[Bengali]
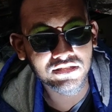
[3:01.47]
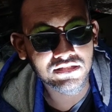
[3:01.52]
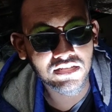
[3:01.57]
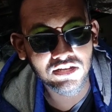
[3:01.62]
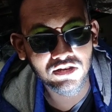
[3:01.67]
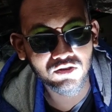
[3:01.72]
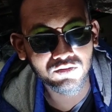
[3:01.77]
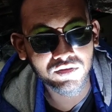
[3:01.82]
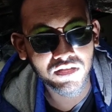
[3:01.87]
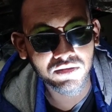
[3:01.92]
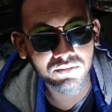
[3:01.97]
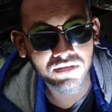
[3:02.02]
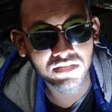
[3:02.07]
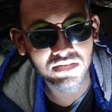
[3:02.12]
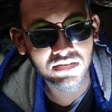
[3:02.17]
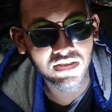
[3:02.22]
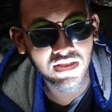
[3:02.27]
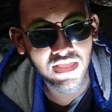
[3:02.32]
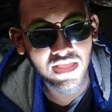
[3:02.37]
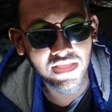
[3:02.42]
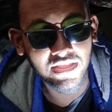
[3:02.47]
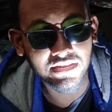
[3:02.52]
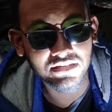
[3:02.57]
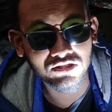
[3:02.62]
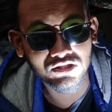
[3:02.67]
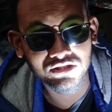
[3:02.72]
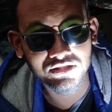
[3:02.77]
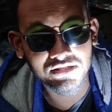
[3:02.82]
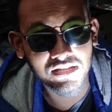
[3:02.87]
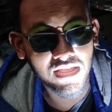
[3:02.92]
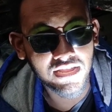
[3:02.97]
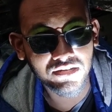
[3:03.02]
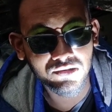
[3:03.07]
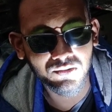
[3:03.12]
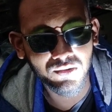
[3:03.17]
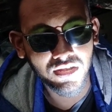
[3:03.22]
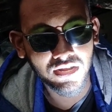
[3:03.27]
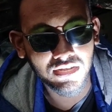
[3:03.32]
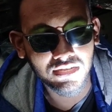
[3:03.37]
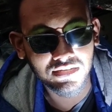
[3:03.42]
হাজার লুমিয়ামের লাইট সাইট
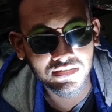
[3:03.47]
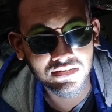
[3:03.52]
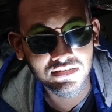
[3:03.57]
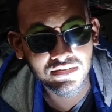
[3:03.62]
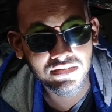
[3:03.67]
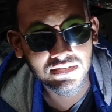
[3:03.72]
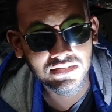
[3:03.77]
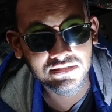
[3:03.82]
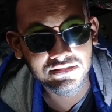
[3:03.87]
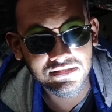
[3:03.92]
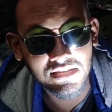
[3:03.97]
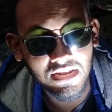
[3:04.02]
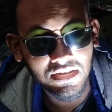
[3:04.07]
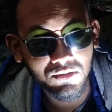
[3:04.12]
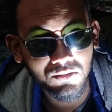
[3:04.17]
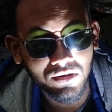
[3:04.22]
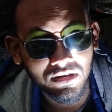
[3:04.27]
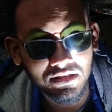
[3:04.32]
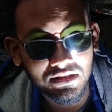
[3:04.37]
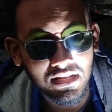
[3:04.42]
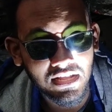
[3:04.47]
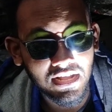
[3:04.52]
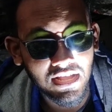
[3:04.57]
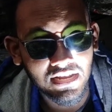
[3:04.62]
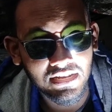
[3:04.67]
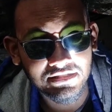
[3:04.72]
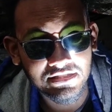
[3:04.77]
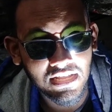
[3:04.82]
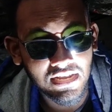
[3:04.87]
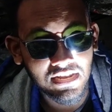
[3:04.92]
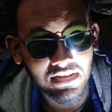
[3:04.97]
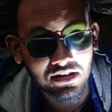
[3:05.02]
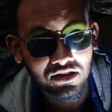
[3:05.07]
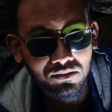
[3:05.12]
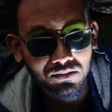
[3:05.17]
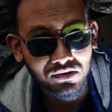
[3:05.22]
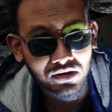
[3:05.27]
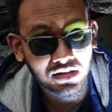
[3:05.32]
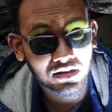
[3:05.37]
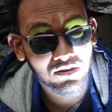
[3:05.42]
ওয়ার্ড সাইট ওয়ার্ড দিয়ে খালি জ্বালাইলে
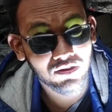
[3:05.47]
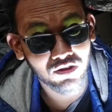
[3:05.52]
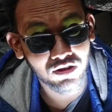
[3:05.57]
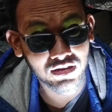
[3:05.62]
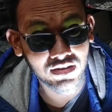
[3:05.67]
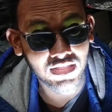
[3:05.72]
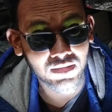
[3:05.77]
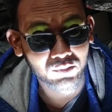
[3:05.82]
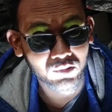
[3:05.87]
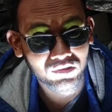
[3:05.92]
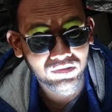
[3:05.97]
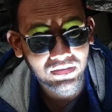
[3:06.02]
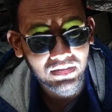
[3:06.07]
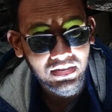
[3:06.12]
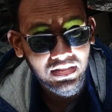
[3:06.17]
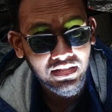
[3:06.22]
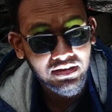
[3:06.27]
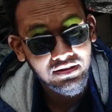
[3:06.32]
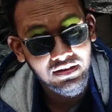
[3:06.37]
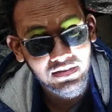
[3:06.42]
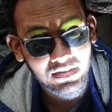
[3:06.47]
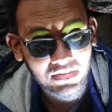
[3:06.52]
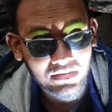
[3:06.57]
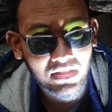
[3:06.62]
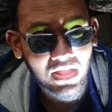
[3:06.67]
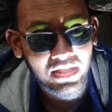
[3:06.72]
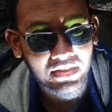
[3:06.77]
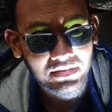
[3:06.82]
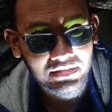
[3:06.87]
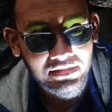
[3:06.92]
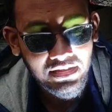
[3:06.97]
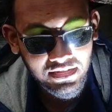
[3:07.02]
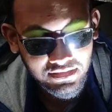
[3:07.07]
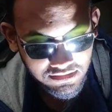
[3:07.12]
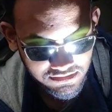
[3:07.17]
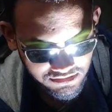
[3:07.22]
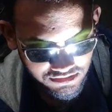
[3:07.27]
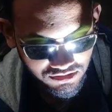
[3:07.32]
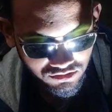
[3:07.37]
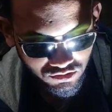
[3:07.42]
মনে হয় লগে লাগবে রিলে রিলের কাহিনী দেখাইতেছি